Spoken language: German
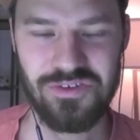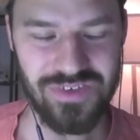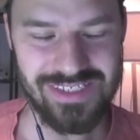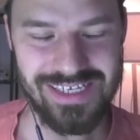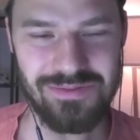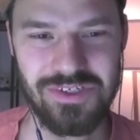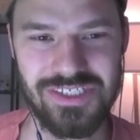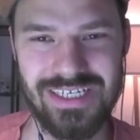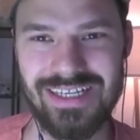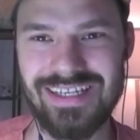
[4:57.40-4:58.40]
erzähl mal
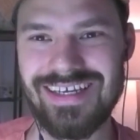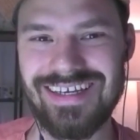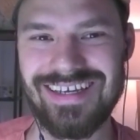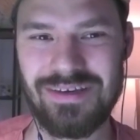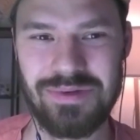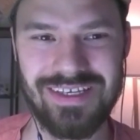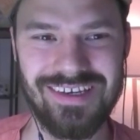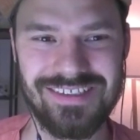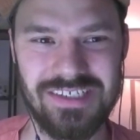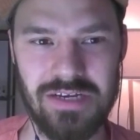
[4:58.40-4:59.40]
schnell. Äh, eben, ich
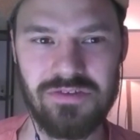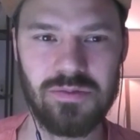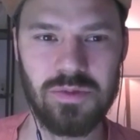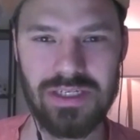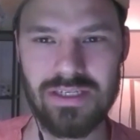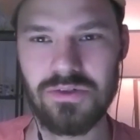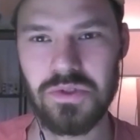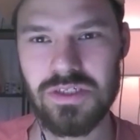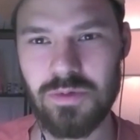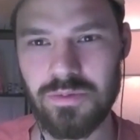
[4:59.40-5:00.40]
habe das Geschäftsmodell
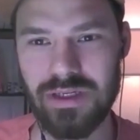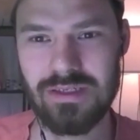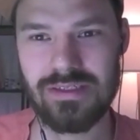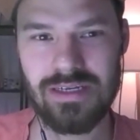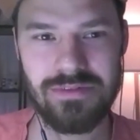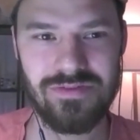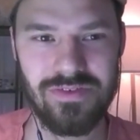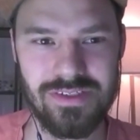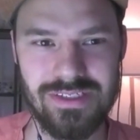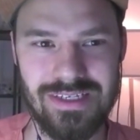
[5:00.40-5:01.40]
kurz probiert
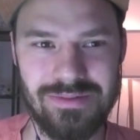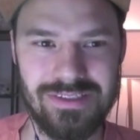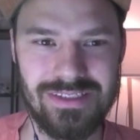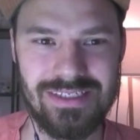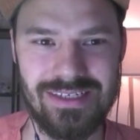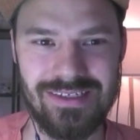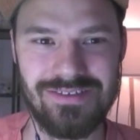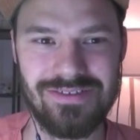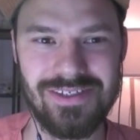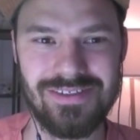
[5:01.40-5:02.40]
zusammenzufassen, indem ich gesagt
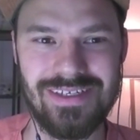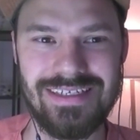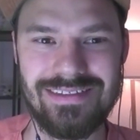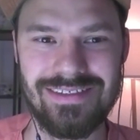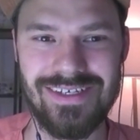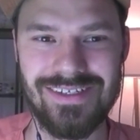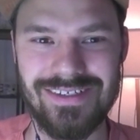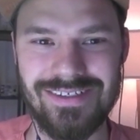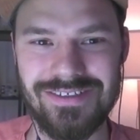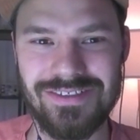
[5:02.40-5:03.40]
habe,
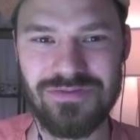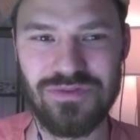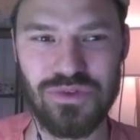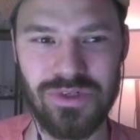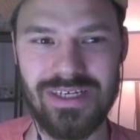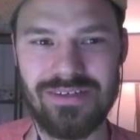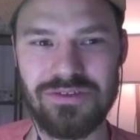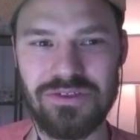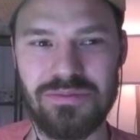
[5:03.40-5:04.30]
Satellitendatenanalyse vorne und